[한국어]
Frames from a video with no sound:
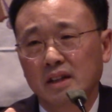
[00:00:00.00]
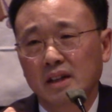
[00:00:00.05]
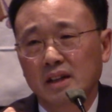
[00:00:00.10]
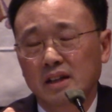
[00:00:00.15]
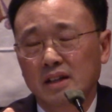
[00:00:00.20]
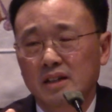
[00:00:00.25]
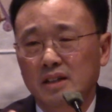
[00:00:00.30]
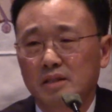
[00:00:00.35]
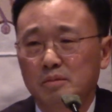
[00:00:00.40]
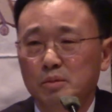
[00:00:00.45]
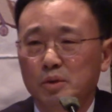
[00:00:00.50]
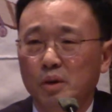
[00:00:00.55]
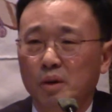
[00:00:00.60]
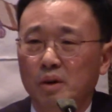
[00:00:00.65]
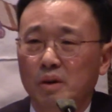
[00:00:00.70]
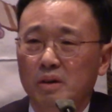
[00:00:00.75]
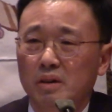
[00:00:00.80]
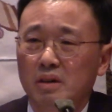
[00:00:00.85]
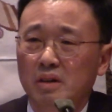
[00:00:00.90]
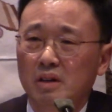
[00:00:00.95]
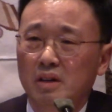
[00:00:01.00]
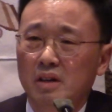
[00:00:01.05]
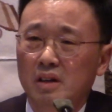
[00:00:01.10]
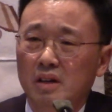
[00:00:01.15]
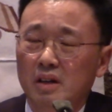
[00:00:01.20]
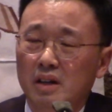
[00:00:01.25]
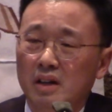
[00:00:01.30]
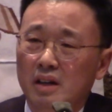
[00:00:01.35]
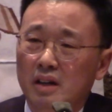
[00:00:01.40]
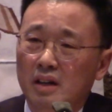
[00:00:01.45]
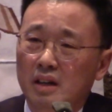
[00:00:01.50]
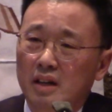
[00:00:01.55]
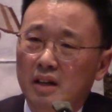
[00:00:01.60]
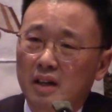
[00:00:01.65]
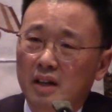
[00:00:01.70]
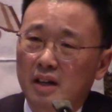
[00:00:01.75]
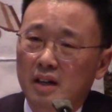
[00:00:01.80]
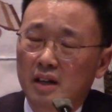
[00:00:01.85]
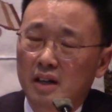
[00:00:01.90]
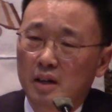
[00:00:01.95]
그러므로
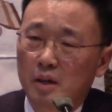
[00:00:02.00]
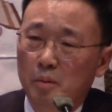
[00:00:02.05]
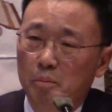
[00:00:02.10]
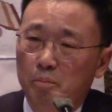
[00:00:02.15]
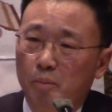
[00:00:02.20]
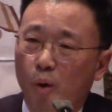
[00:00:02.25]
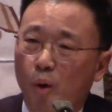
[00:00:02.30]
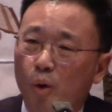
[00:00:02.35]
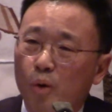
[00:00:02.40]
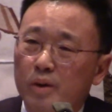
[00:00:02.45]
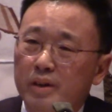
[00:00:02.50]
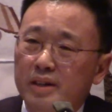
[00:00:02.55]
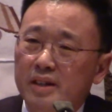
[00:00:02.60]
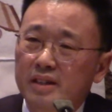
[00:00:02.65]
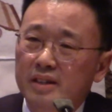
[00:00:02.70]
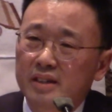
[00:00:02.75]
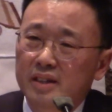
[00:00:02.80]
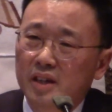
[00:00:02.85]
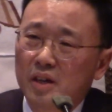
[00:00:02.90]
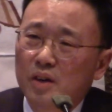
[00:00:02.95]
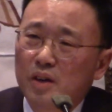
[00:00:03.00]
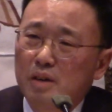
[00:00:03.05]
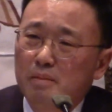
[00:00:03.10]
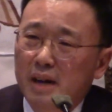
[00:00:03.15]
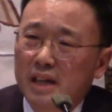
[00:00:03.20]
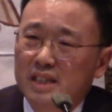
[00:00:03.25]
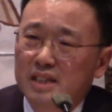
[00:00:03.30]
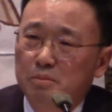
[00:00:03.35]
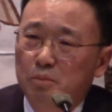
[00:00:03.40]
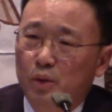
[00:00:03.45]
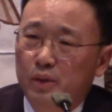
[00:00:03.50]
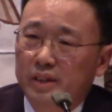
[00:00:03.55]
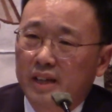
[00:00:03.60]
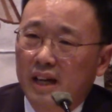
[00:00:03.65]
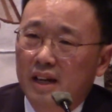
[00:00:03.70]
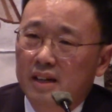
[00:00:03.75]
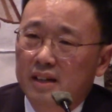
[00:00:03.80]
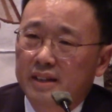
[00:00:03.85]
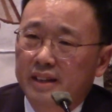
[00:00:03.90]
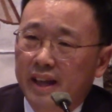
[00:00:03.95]
복을 경험하지
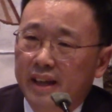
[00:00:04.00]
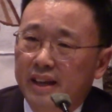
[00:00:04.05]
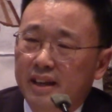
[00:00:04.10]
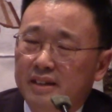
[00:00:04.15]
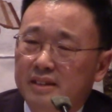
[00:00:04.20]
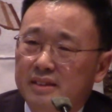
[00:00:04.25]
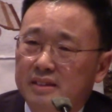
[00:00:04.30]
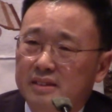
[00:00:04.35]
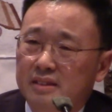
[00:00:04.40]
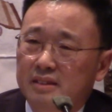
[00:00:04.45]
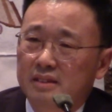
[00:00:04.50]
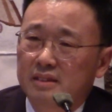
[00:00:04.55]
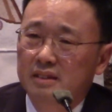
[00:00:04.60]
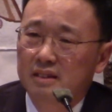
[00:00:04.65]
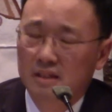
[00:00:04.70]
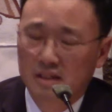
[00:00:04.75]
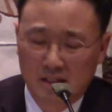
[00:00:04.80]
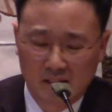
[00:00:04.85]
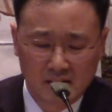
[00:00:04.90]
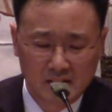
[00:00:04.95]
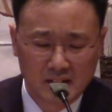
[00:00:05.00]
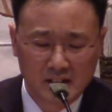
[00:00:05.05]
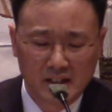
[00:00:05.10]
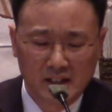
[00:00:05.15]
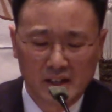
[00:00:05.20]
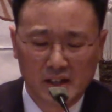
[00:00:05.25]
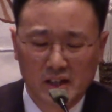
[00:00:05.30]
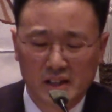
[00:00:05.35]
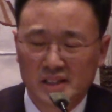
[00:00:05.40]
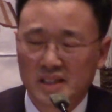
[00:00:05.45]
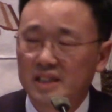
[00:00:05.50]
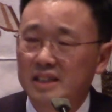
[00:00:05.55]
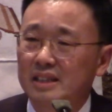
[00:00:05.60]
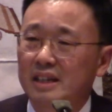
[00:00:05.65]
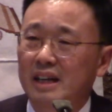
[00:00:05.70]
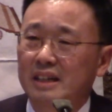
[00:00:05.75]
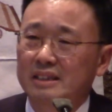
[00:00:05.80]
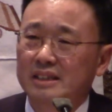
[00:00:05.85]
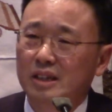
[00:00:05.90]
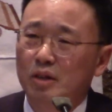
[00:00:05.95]
못할 때에는
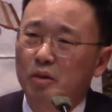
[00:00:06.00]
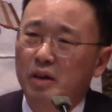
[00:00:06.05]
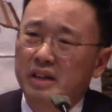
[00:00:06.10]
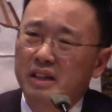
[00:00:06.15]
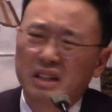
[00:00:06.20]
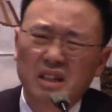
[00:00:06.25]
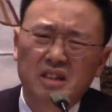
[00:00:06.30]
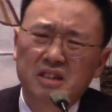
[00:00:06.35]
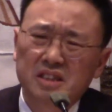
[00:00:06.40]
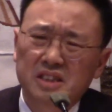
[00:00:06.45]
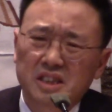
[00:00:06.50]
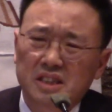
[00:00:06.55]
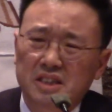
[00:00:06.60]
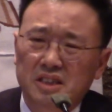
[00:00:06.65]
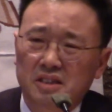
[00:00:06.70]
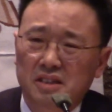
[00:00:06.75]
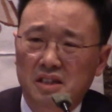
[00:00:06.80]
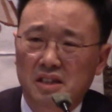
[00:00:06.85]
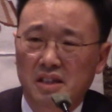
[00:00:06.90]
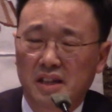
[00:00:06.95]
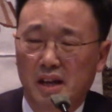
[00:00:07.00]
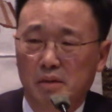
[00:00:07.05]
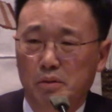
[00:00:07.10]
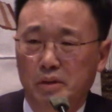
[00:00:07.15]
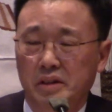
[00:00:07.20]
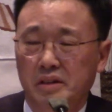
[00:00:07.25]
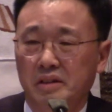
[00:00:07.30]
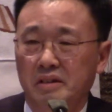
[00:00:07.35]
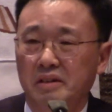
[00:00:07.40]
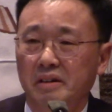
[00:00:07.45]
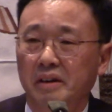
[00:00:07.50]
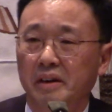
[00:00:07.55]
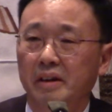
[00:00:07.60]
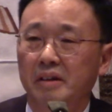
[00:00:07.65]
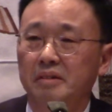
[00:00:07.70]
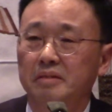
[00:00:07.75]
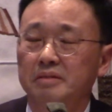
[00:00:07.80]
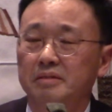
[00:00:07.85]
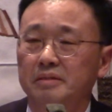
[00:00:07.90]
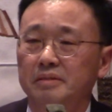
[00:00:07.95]
신앙생활이 형식적인 게 되어버리는
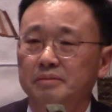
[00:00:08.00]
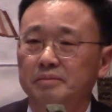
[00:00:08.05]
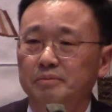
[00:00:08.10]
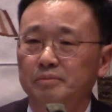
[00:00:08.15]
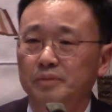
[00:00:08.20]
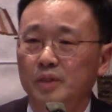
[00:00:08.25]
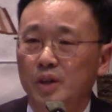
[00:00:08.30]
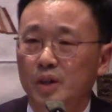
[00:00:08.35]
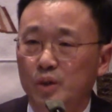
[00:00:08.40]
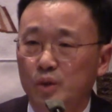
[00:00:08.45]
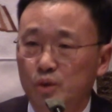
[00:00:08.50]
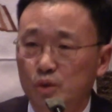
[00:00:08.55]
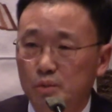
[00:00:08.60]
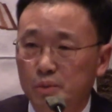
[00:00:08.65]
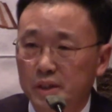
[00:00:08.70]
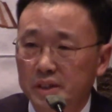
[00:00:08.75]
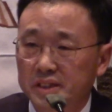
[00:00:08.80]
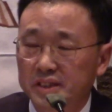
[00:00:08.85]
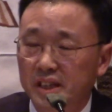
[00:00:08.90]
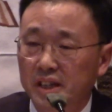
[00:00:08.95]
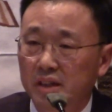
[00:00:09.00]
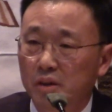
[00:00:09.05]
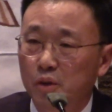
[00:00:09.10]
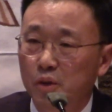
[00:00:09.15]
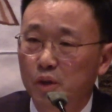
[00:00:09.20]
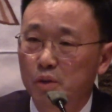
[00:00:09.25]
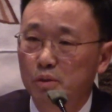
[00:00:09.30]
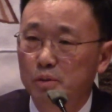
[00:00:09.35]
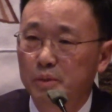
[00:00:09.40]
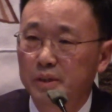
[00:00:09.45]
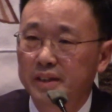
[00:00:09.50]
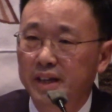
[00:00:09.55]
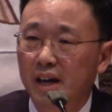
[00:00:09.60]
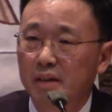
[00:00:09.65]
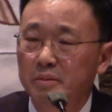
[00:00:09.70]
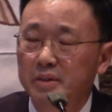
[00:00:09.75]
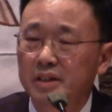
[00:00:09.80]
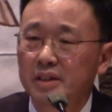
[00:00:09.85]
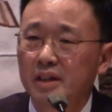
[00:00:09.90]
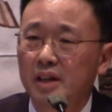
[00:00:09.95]
거예요. 두 번째 어려움은 뭐냐
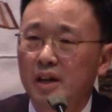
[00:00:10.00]
하면